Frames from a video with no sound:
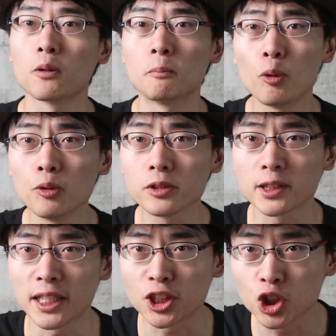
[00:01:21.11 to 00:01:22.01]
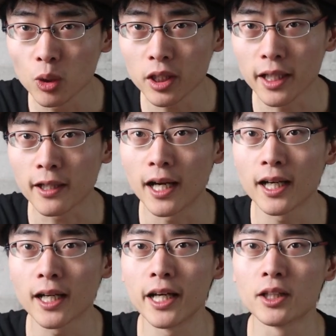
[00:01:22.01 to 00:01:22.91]
えこのポーンさん一人で
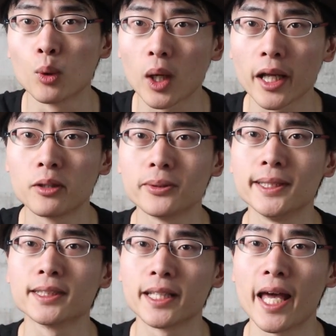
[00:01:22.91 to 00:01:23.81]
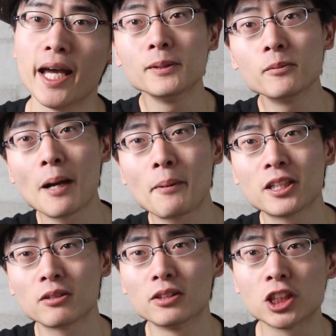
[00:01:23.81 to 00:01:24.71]
考えておられるというですね自分もやっぱ
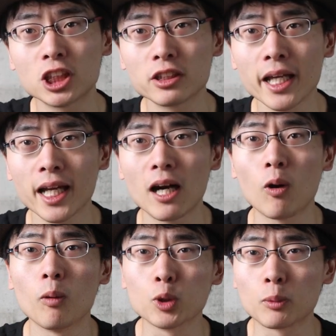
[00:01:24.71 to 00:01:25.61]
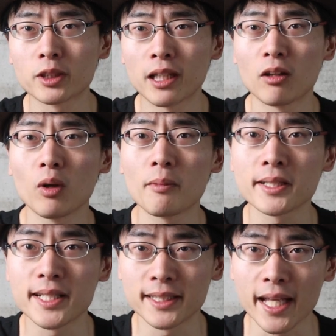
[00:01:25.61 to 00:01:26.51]
りその自主映画をもともとやっており
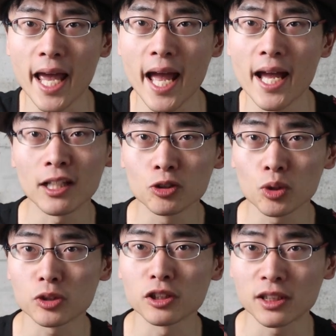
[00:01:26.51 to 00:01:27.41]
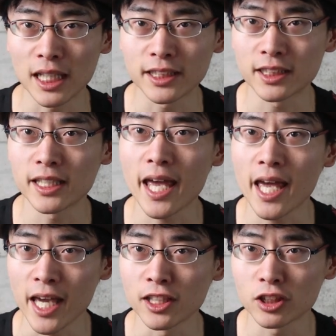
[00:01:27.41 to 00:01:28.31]
ましてですね監督撮影
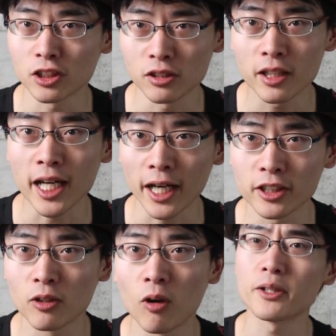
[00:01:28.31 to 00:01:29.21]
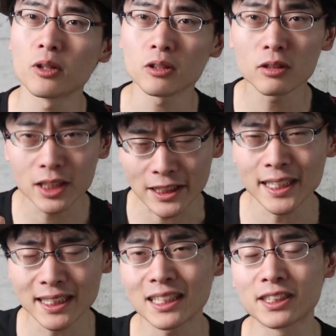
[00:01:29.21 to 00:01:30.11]
編集脚本いろいろたく
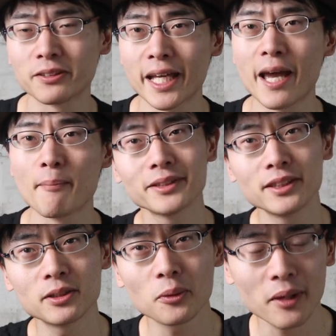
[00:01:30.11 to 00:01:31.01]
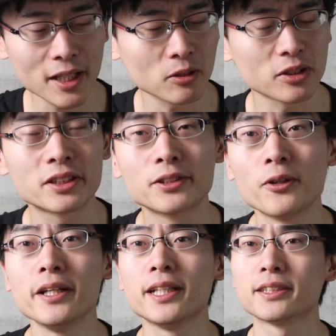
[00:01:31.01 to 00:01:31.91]
さんやったんですよねというところでちょっとす
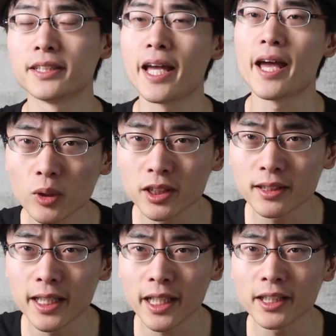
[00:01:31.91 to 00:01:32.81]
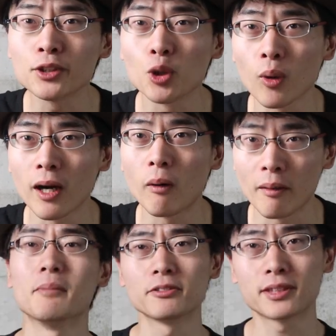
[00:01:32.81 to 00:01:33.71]
ごいですね個人的に共感
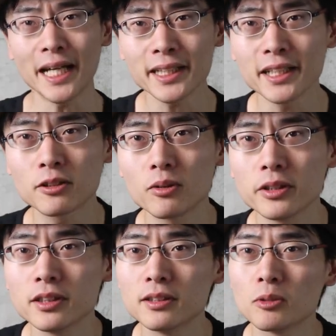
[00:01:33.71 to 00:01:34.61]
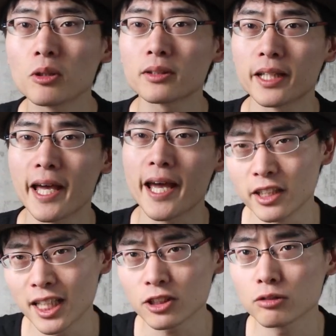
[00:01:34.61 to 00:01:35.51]
まあ大体こういうものって
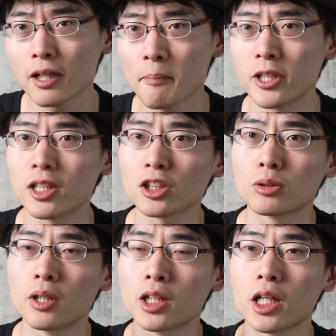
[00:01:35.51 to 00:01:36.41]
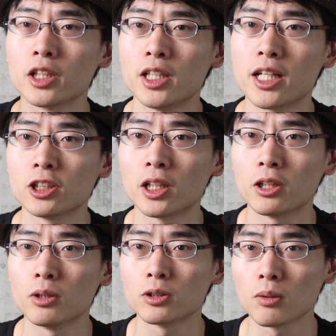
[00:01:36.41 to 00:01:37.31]
イラストはやっぱイラストレーターに依頼した
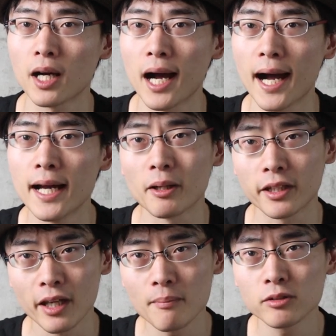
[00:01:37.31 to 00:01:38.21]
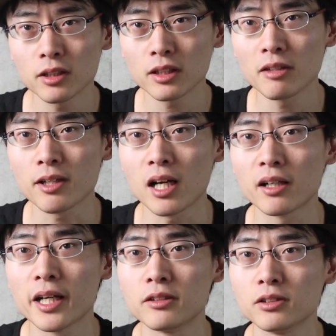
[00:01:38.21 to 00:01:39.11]
りですとか、まあ、ゲームデザインは
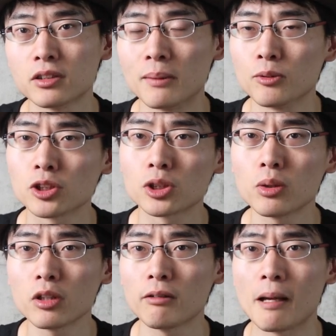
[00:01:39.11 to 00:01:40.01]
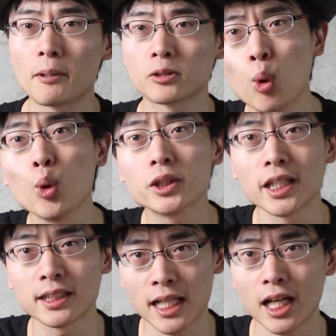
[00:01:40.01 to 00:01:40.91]
考えるにしてもストーリーはやっぱり構
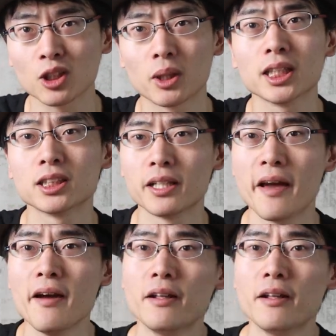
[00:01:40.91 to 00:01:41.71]
成作家とかですね